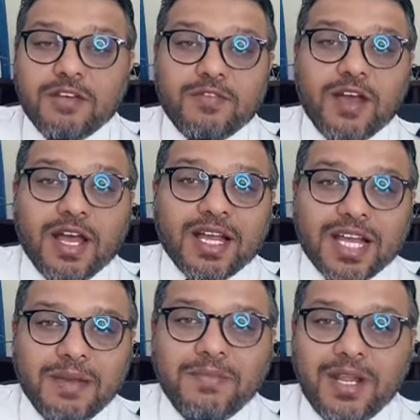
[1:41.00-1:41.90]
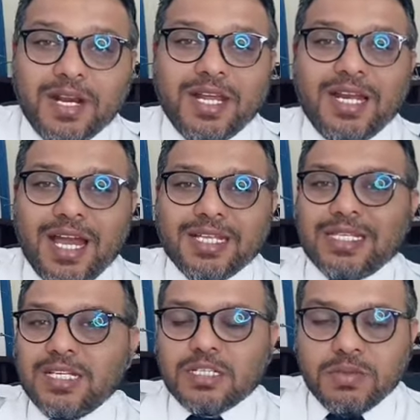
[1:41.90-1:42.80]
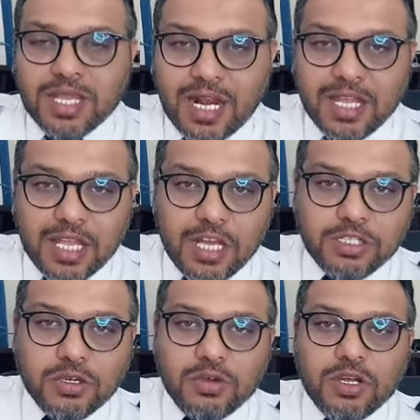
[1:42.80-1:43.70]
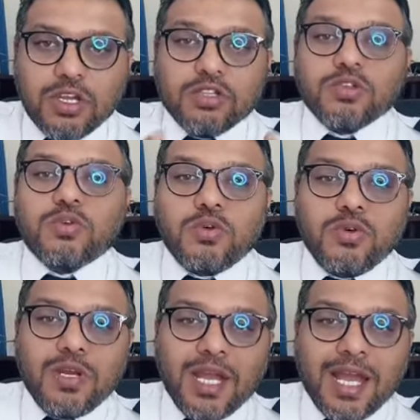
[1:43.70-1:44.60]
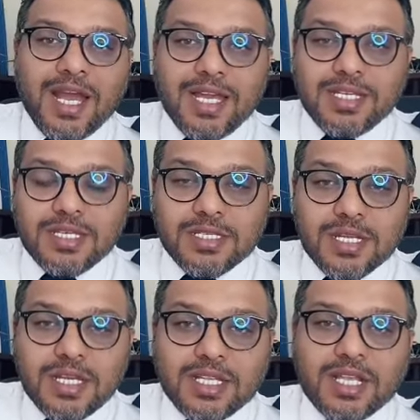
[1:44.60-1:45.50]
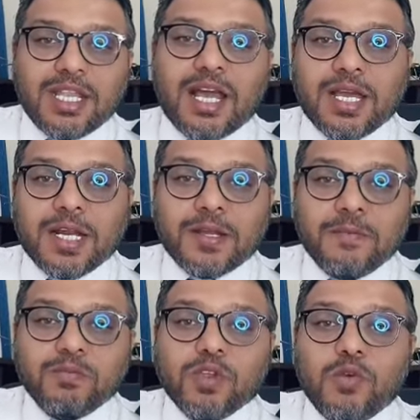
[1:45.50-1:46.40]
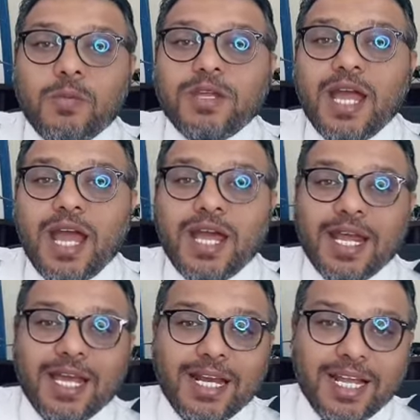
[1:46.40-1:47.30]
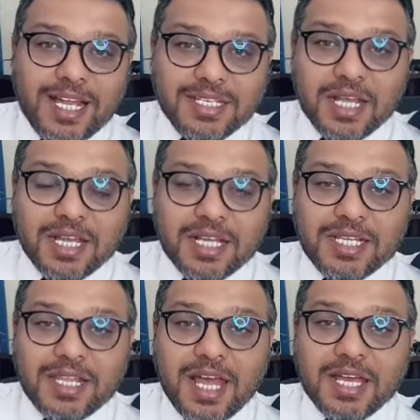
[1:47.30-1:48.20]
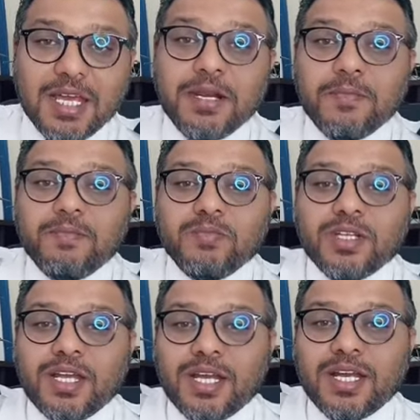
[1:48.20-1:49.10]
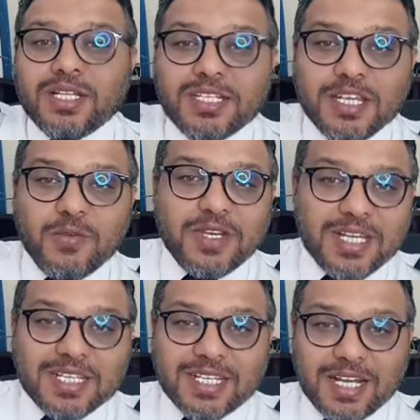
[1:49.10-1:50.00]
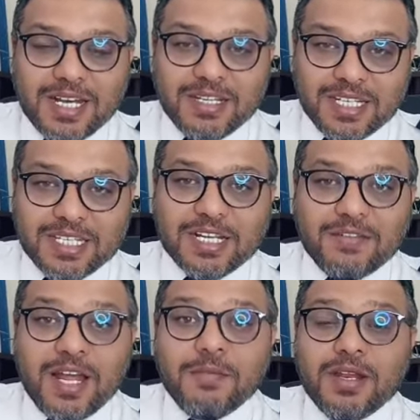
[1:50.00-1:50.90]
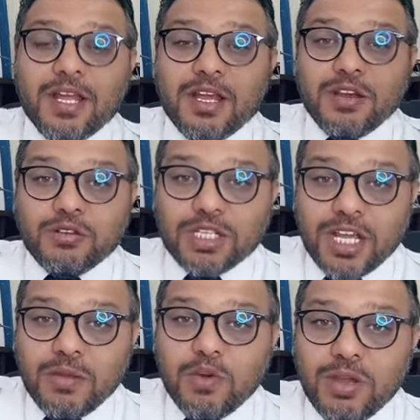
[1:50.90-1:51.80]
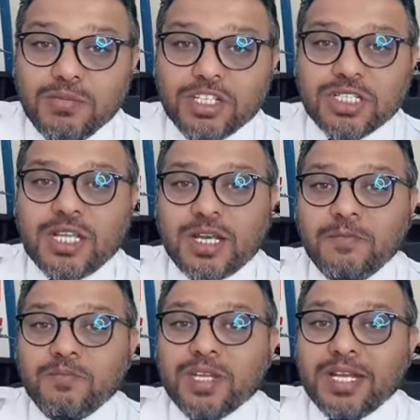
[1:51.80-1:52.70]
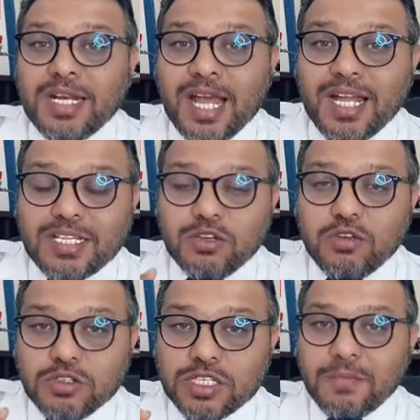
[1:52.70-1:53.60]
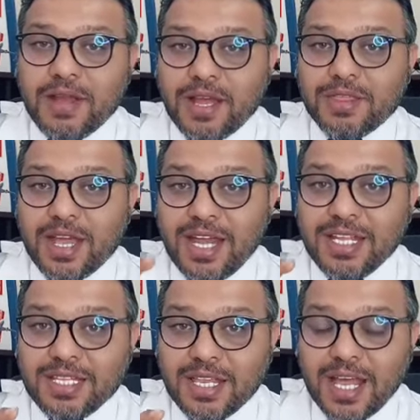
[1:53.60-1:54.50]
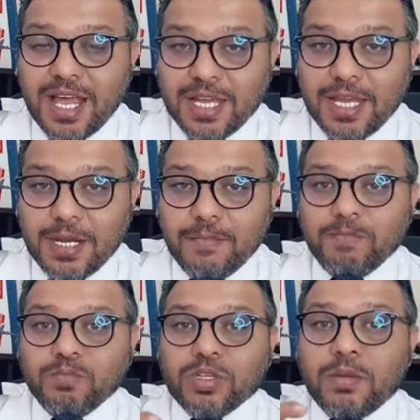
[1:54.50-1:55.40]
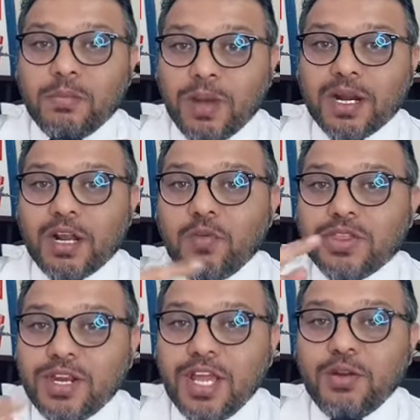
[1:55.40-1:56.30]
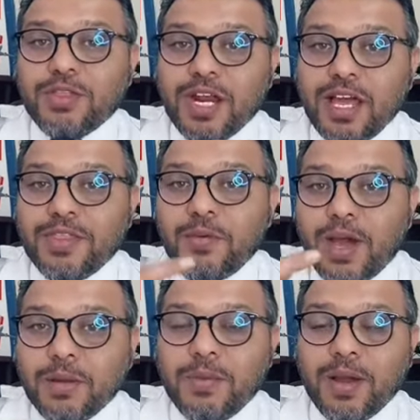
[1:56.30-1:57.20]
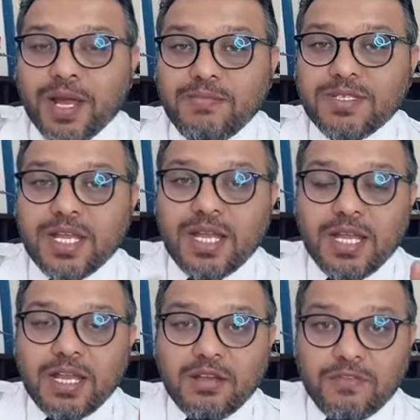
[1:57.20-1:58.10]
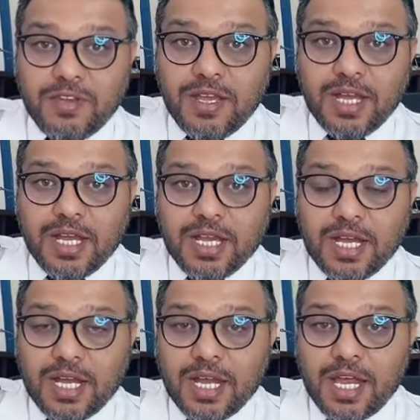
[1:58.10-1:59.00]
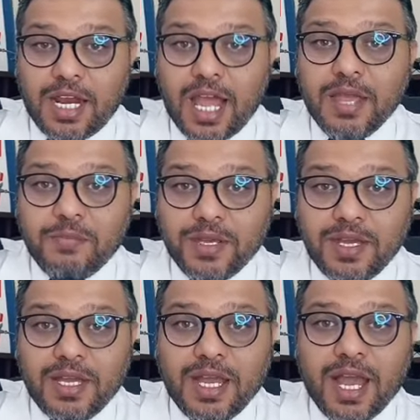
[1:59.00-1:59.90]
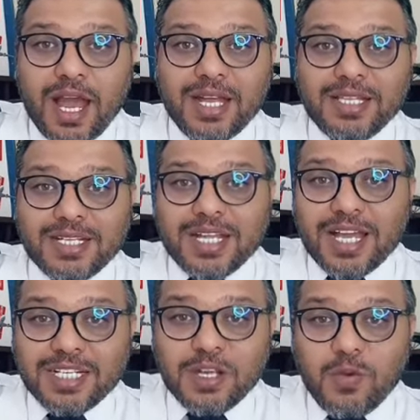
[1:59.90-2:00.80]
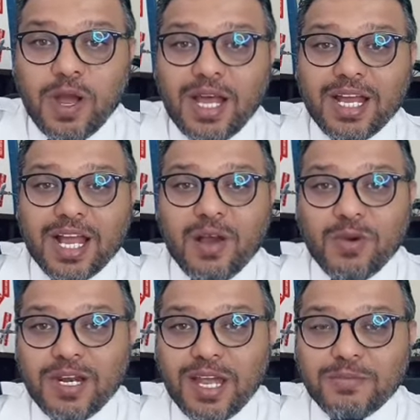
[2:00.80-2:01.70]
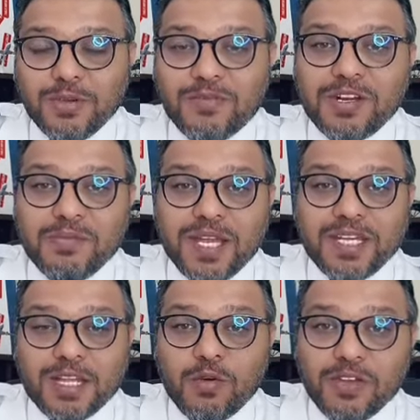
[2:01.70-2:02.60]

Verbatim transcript: فقبل الرحله اتليست بثلاثه اشهر تكون حاجز تذاكرك وبناء على الحجز حق التذاكر آه، تسوي اجازتك اجازتك في العمل وشيء مهم جدا لا تقعد تبحث عن التذاكر مرة واثنين وثلاثة وأربعة خمسة في الاي بي ادرس حق جوالك او اللابتوب في البيت او في